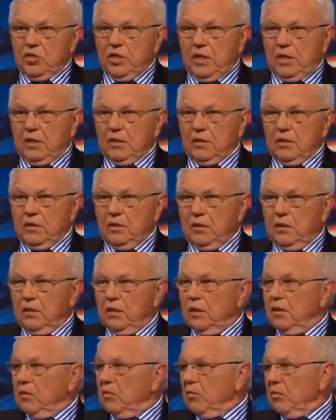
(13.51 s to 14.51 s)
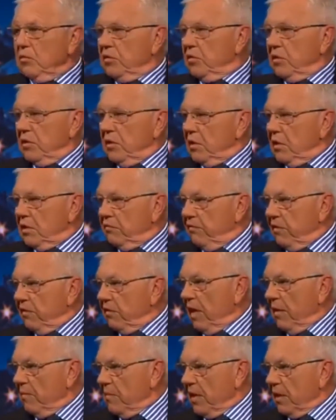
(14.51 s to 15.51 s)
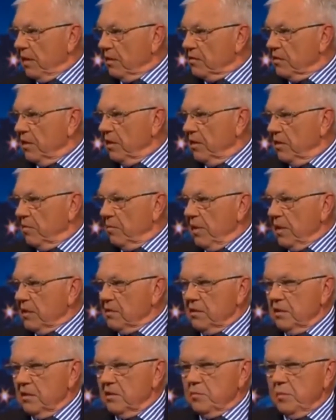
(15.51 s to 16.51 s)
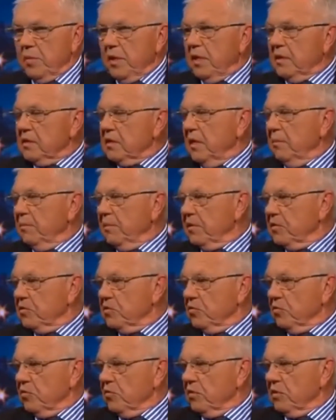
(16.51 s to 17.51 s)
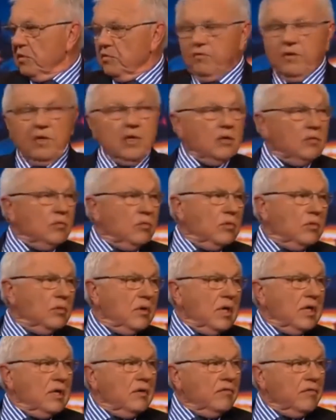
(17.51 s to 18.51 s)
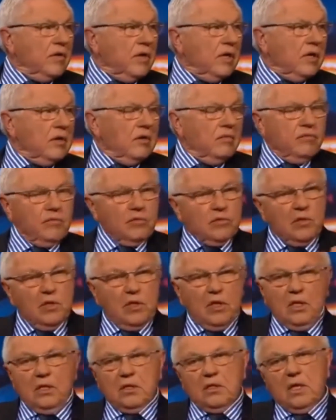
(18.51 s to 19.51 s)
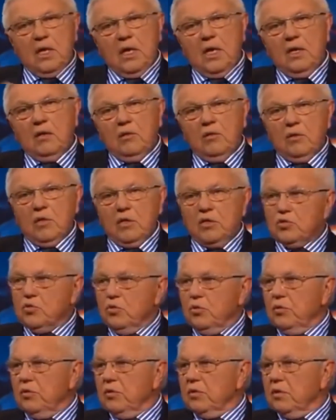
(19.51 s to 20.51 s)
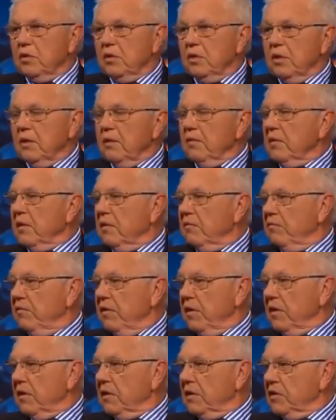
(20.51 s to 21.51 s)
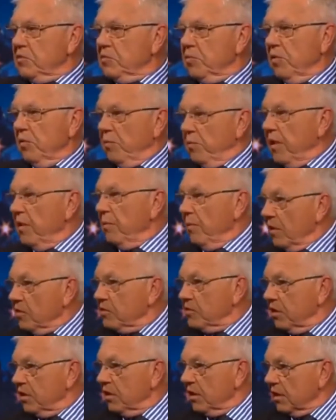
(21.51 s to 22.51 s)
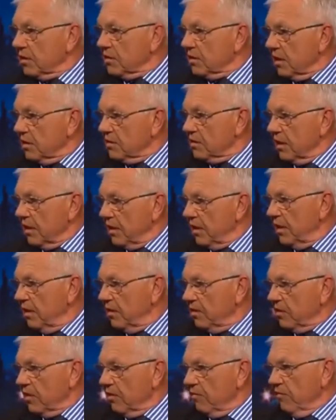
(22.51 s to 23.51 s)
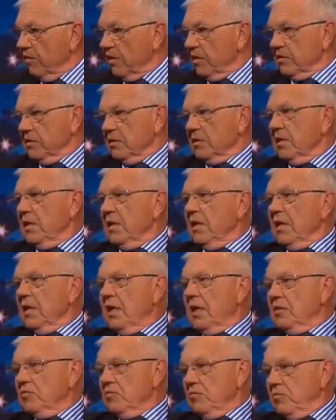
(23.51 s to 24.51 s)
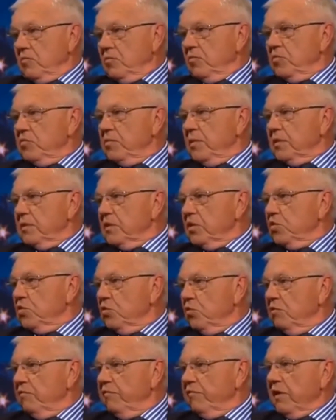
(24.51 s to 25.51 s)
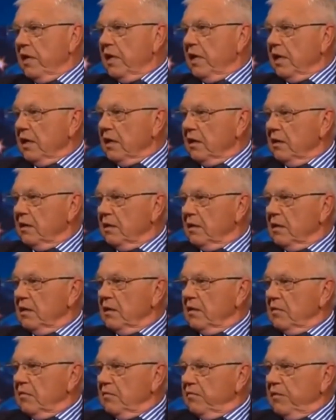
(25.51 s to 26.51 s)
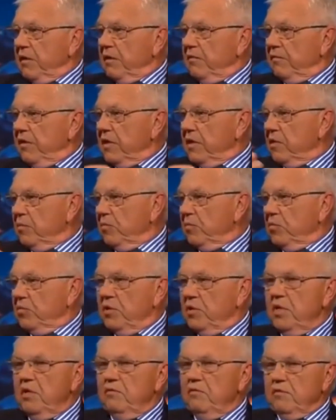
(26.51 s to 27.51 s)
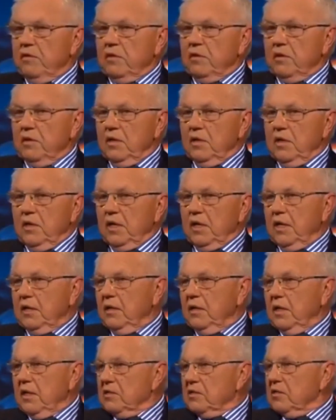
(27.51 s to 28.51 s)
standen und äh, wir haben ja gesehen, die Masse ist bereits abgezogen. Es war ja nur noch eine Frage von Tagen oder Stunden. Dann wäre das Problem aus Sicht Assads erledigt gewesen. Also muss man sich schon fragen, welche Motive hat